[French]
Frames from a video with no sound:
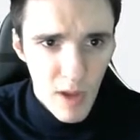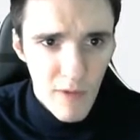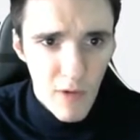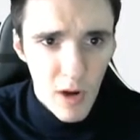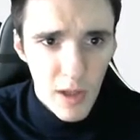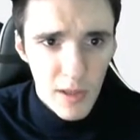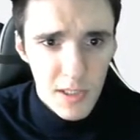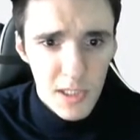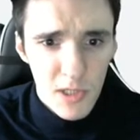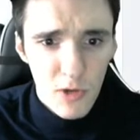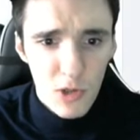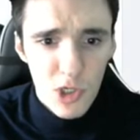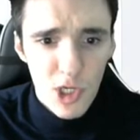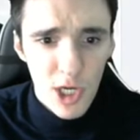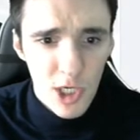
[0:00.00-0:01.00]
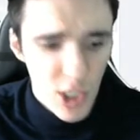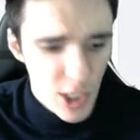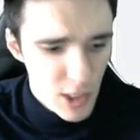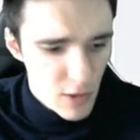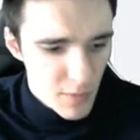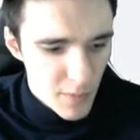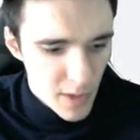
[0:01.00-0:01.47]
Voilà, ici dans
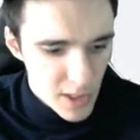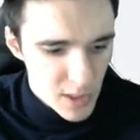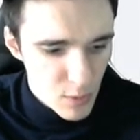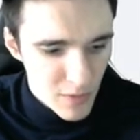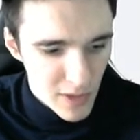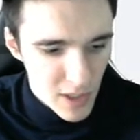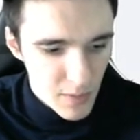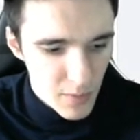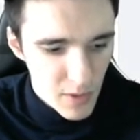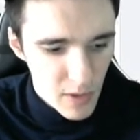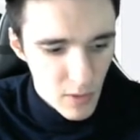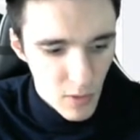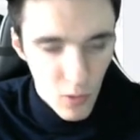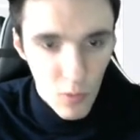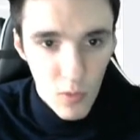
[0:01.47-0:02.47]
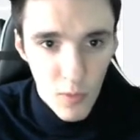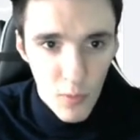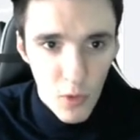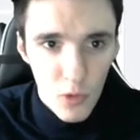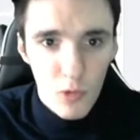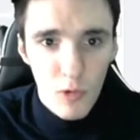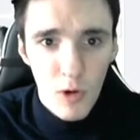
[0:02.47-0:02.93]
chercher, par exemple, on va taper euh,
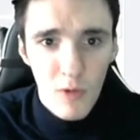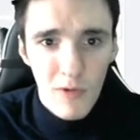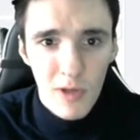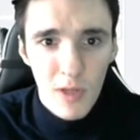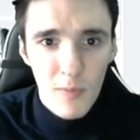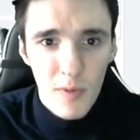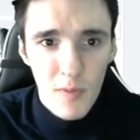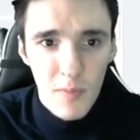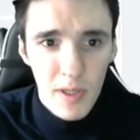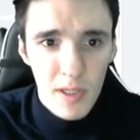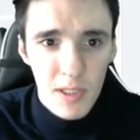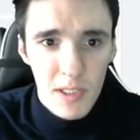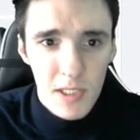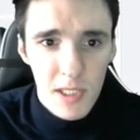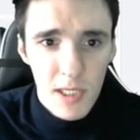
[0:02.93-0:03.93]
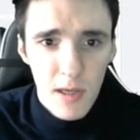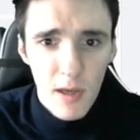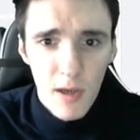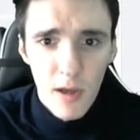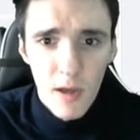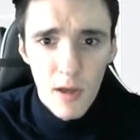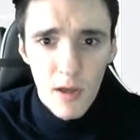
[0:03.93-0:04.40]
n'importe quoi, on va taper BTC.
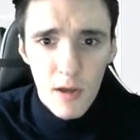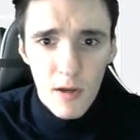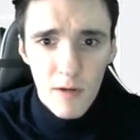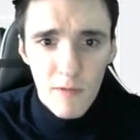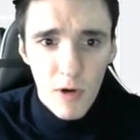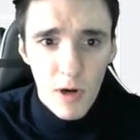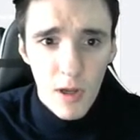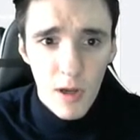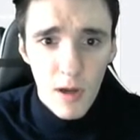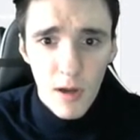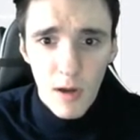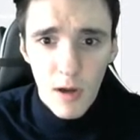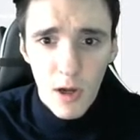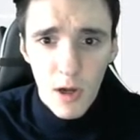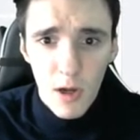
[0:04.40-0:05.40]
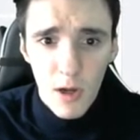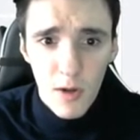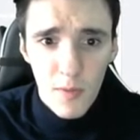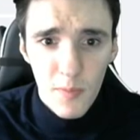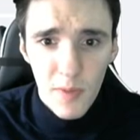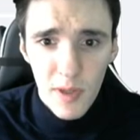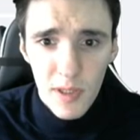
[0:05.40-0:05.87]
Voilà,
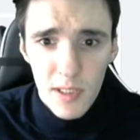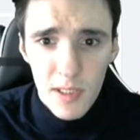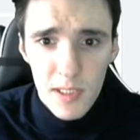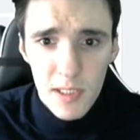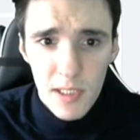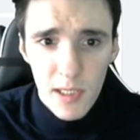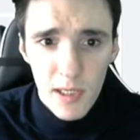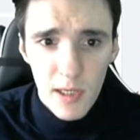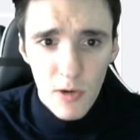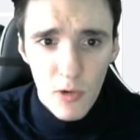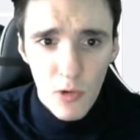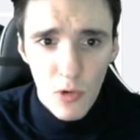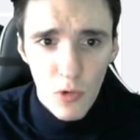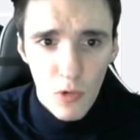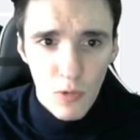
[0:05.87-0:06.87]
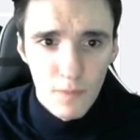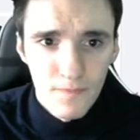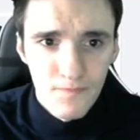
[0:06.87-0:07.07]
euh, BTC euro.